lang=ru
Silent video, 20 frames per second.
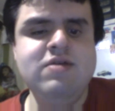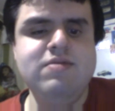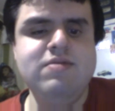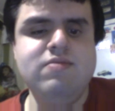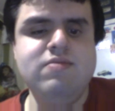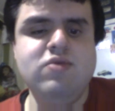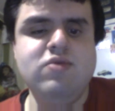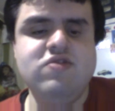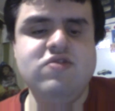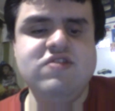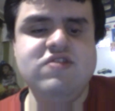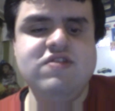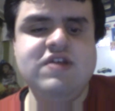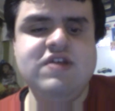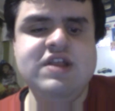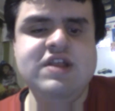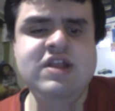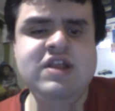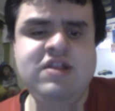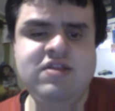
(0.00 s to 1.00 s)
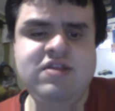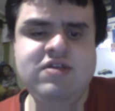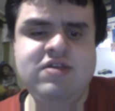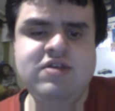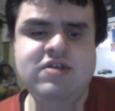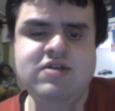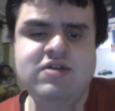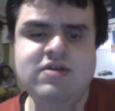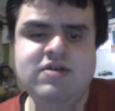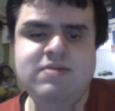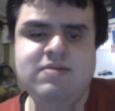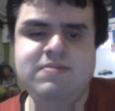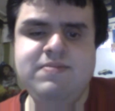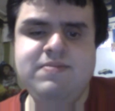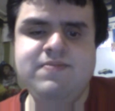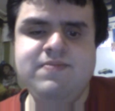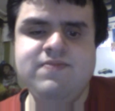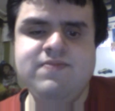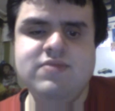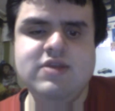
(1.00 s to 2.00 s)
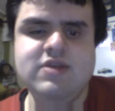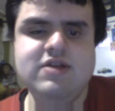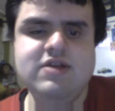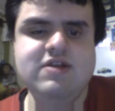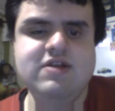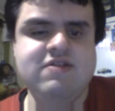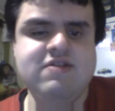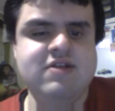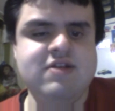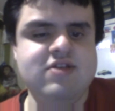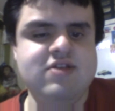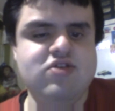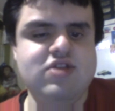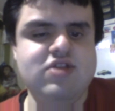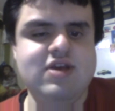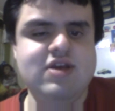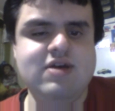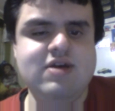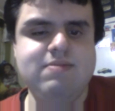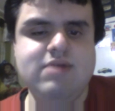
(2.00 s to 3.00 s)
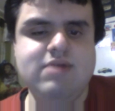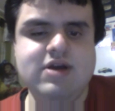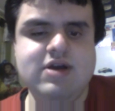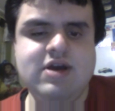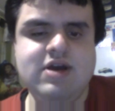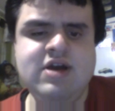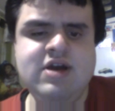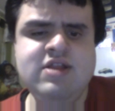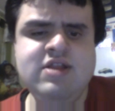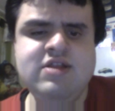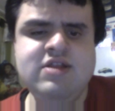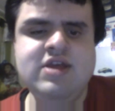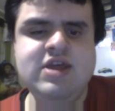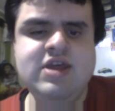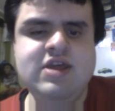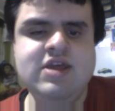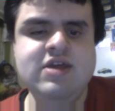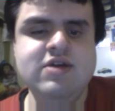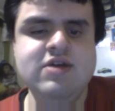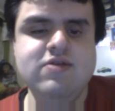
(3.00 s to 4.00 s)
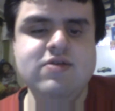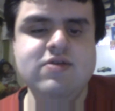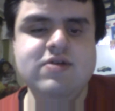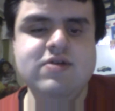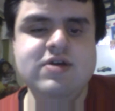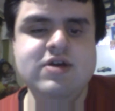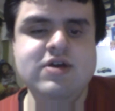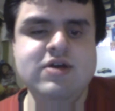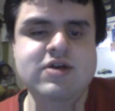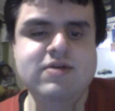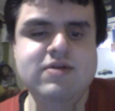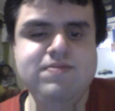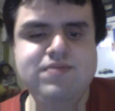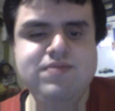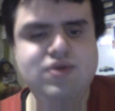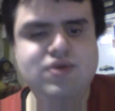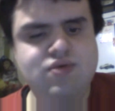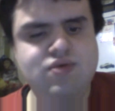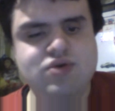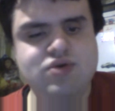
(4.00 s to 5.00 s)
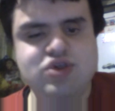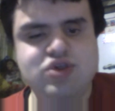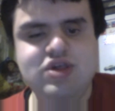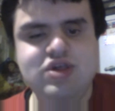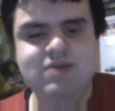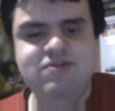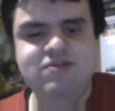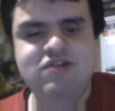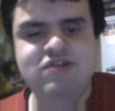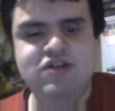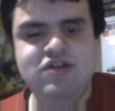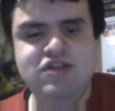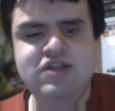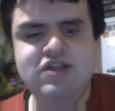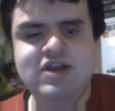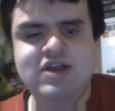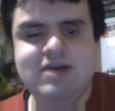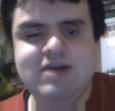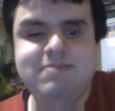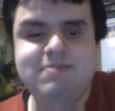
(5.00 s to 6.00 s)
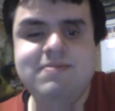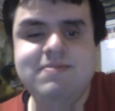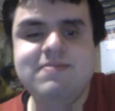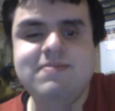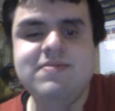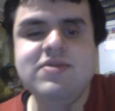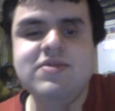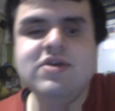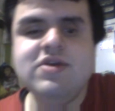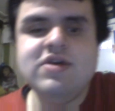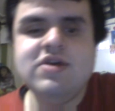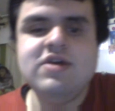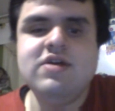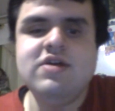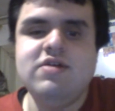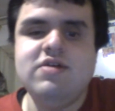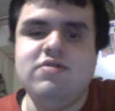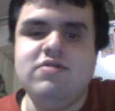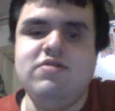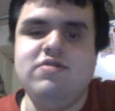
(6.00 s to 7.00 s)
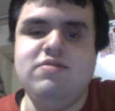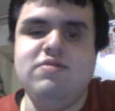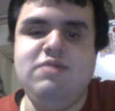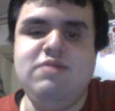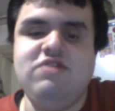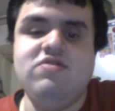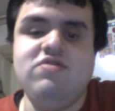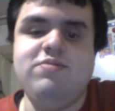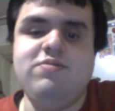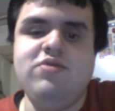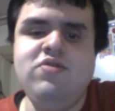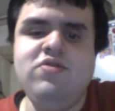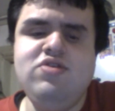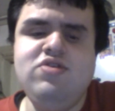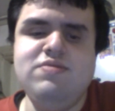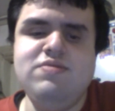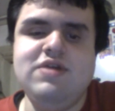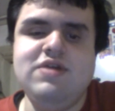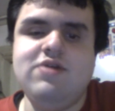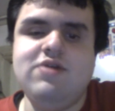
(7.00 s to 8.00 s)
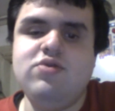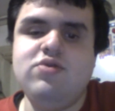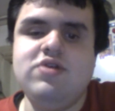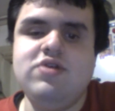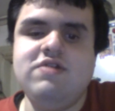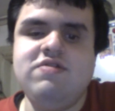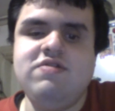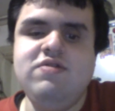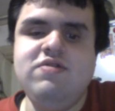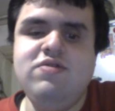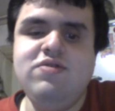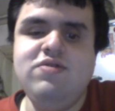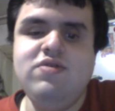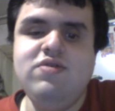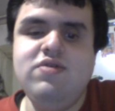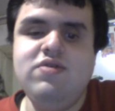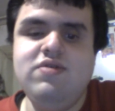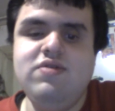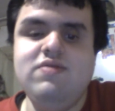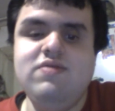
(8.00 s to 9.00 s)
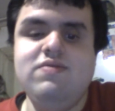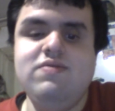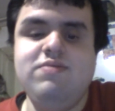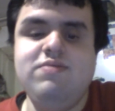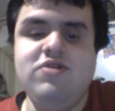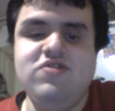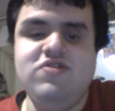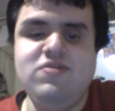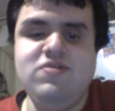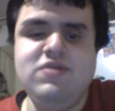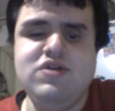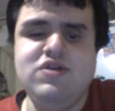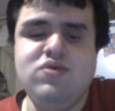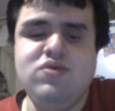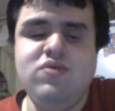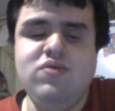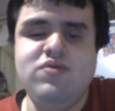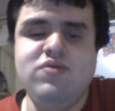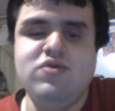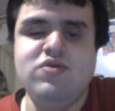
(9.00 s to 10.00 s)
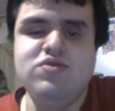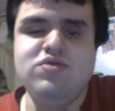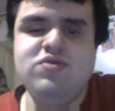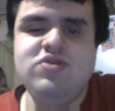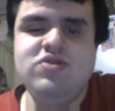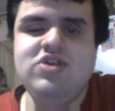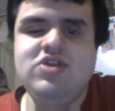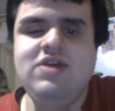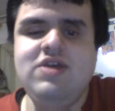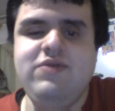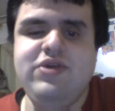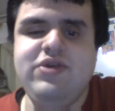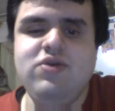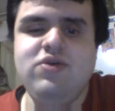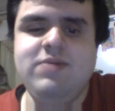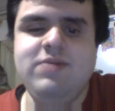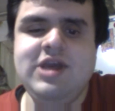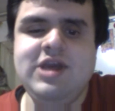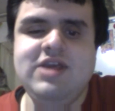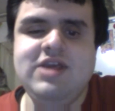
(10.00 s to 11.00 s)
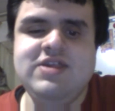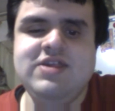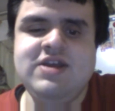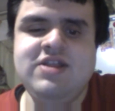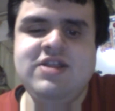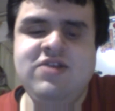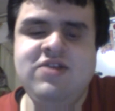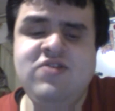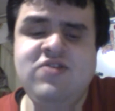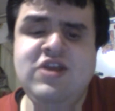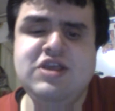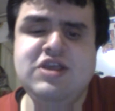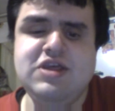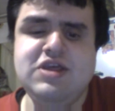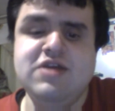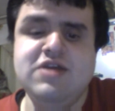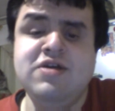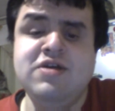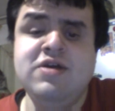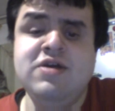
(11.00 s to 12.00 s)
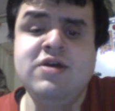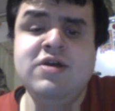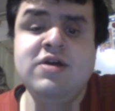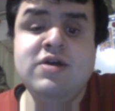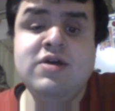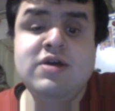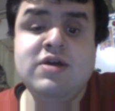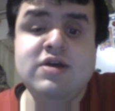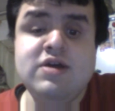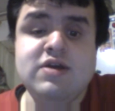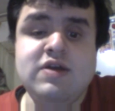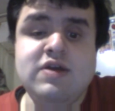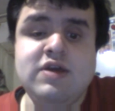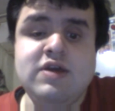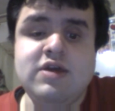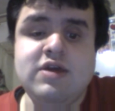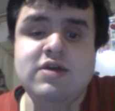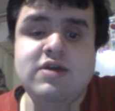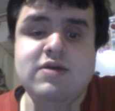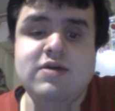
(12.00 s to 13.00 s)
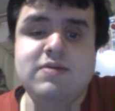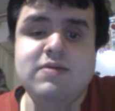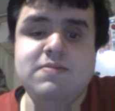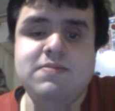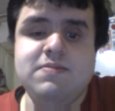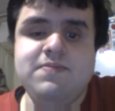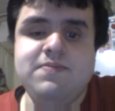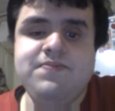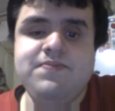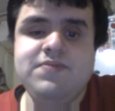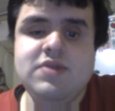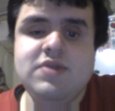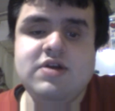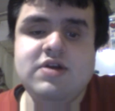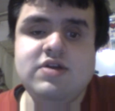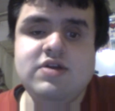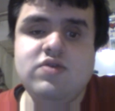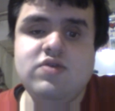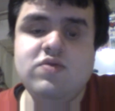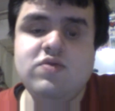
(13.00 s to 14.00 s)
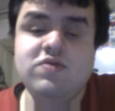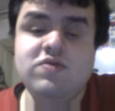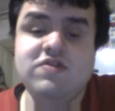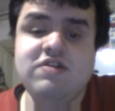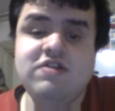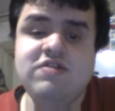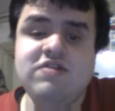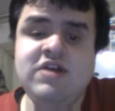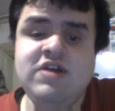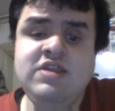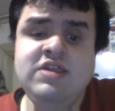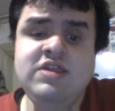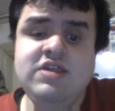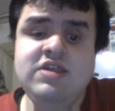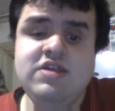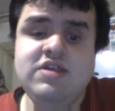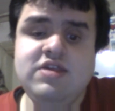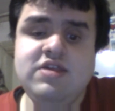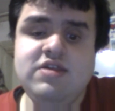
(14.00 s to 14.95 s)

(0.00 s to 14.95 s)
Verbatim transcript: можно сказать, эм, достаточно богатый, ну, очень обширный, да. Э, между прочим, я участвовал в прошлом году в конкурсе видеопоэзии отражения. И эм, хочу сказать,